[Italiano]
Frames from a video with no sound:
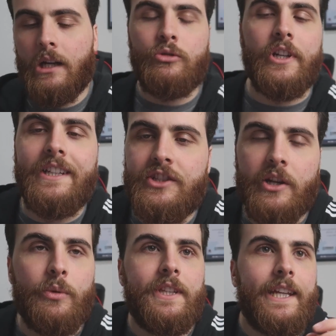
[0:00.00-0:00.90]
L'autore
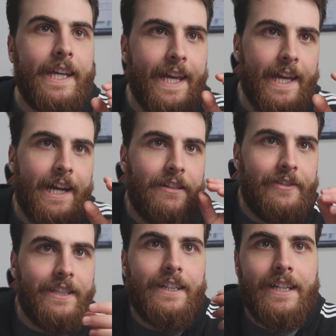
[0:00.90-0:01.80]
dice quindi che al
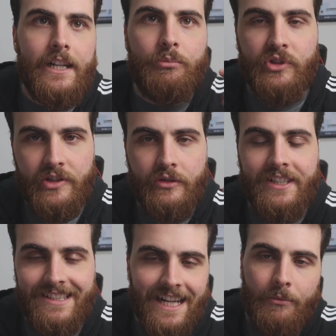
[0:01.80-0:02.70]
fine di creare
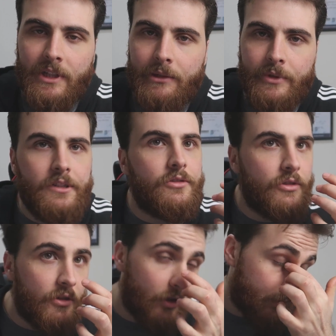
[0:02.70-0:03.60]
posizioni stabili per il
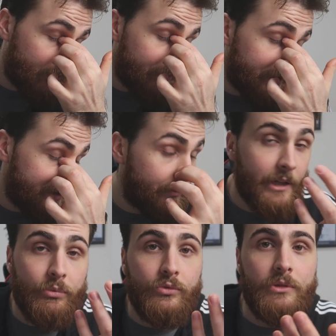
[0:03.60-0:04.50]
nostro corpo e per
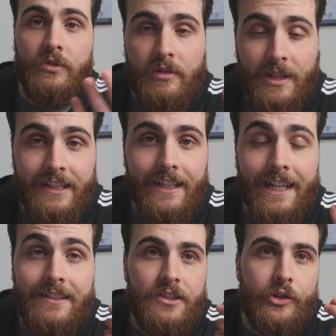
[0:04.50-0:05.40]
eseguire appunto i movimenti
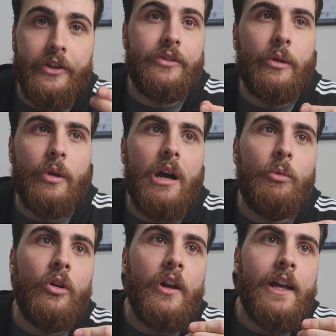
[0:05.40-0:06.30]
classici che
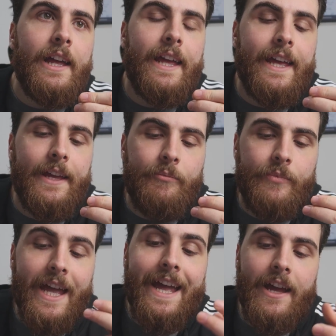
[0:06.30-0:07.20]
eseguiamo ehm,
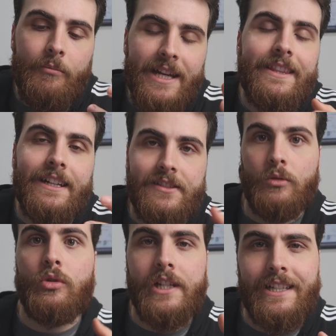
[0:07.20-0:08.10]
e mettere al
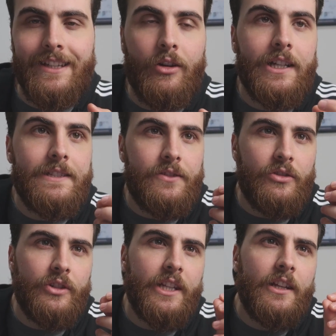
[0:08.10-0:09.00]
sicuro le
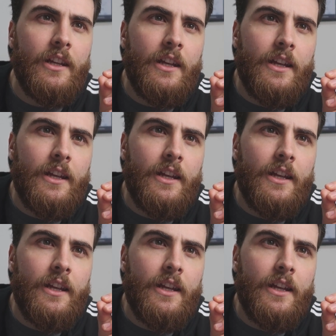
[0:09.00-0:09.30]
articolazioni,